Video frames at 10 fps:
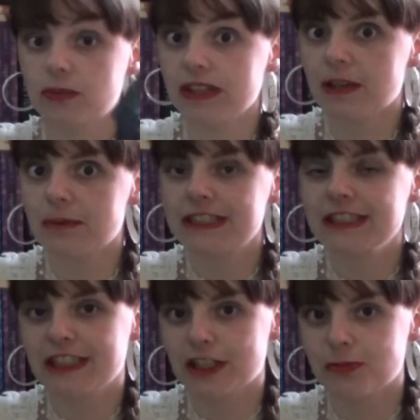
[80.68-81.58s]
ça doit être un
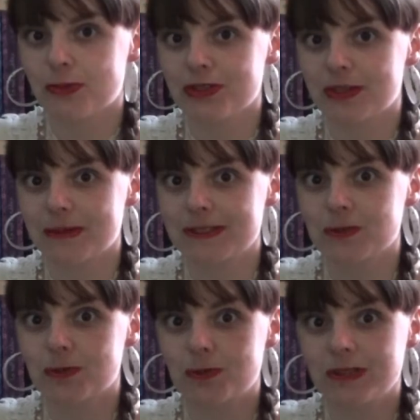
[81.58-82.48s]
Mexicain je pense, hein,
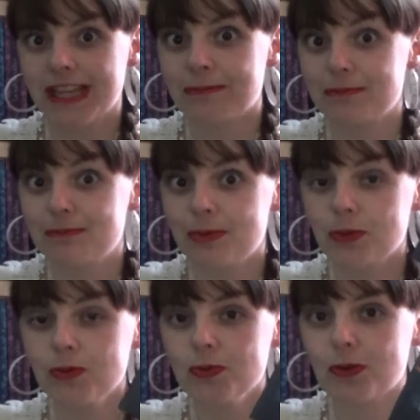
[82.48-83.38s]
parce qu'il y a
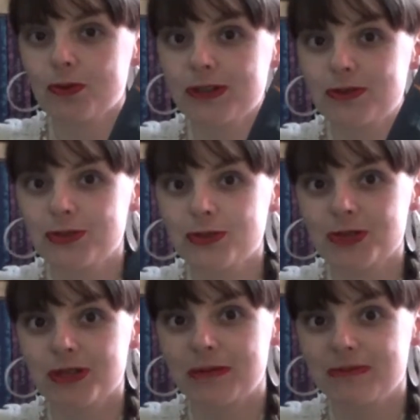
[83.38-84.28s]
beaucoup en fait de
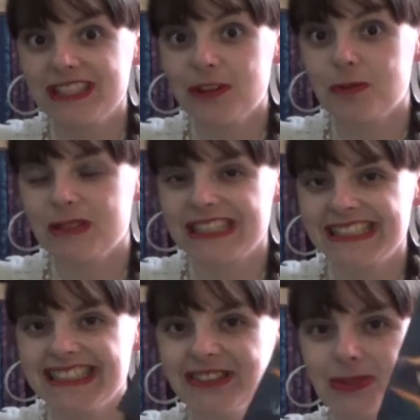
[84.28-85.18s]
choses quand même liées au
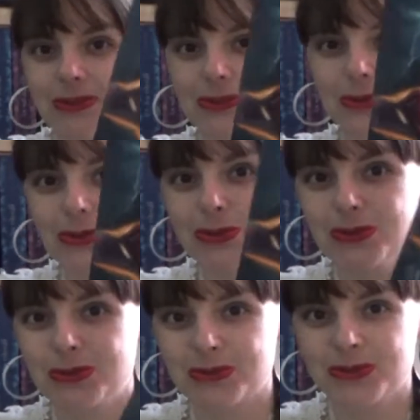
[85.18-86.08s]
Mexique qu'on
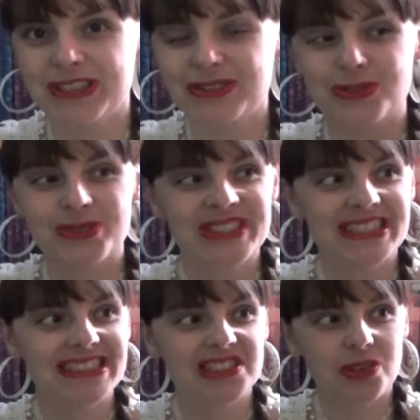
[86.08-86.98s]
retrouve en fait dans
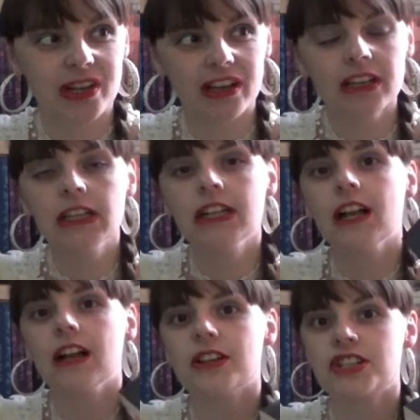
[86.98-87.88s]
cette histoire là.
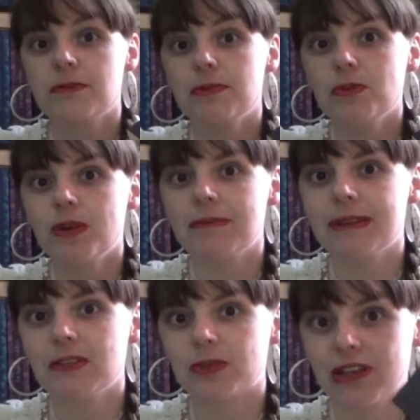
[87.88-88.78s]
J'ai beaucoup
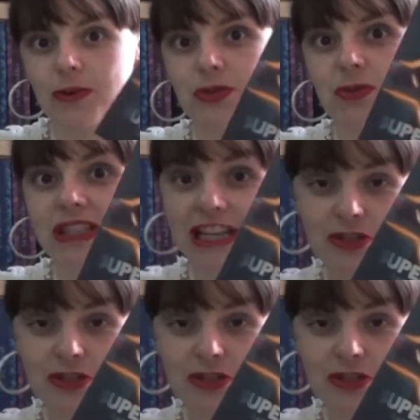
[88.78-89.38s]
aimé, donc là on suit la